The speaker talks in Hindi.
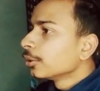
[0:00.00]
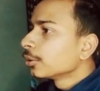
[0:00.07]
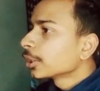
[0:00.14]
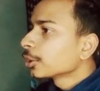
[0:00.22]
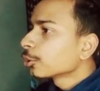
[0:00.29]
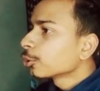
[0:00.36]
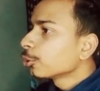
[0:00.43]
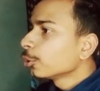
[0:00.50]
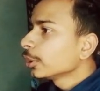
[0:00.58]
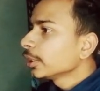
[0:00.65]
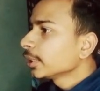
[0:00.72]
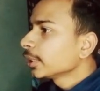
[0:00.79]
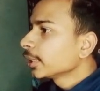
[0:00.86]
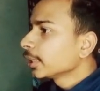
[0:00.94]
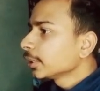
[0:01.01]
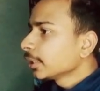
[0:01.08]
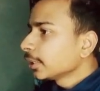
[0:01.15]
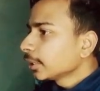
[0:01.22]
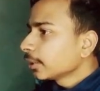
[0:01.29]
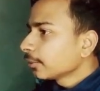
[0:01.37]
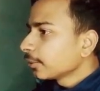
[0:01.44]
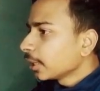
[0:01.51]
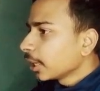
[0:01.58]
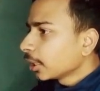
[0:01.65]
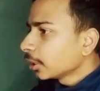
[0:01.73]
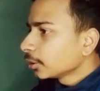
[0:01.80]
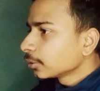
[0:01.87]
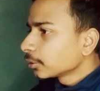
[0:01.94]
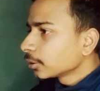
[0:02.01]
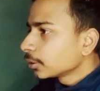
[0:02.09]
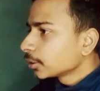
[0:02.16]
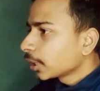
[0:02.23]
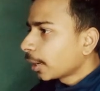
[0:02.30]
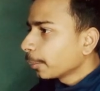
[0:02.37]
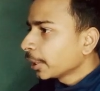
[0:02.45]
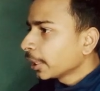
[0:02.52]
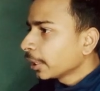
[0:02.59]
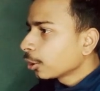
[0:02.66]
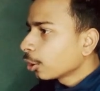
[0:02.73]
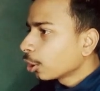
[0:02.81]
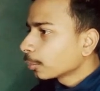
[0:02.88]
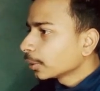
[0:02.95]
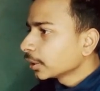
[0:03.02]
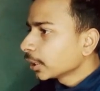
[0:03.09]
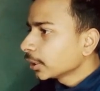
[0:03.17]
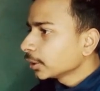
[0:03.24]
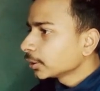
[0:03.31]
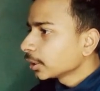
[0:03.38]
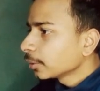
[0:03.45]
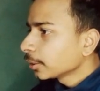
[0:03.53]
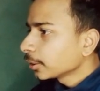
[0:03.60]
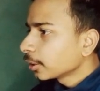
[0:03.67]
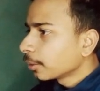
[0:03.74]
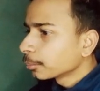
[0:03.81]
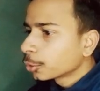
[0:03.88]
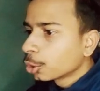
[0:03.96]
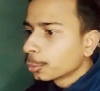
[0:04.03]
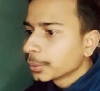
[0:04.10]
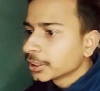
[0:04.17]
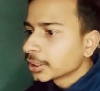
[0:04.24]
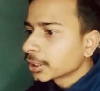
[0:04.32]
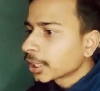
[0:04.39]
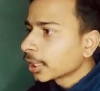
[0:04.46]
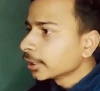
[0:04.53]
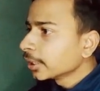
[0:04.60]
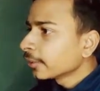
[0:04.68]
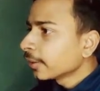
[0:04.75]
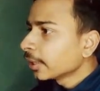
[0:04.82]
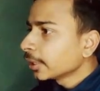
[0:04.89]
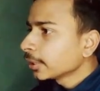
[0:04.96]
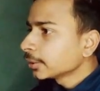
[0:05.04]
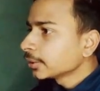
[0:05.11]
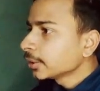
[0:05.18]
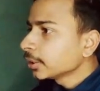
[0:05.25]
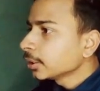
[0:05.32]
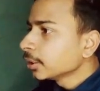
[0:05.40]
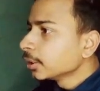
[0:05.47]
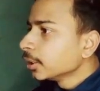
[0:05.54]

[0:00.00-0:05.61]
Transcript: ओके तो कोई दिक्कत नहीं है फिलहाल सामने एक और बंदा है जिसे हम खोपड़ी छिटका देने वाले हैं जिसकी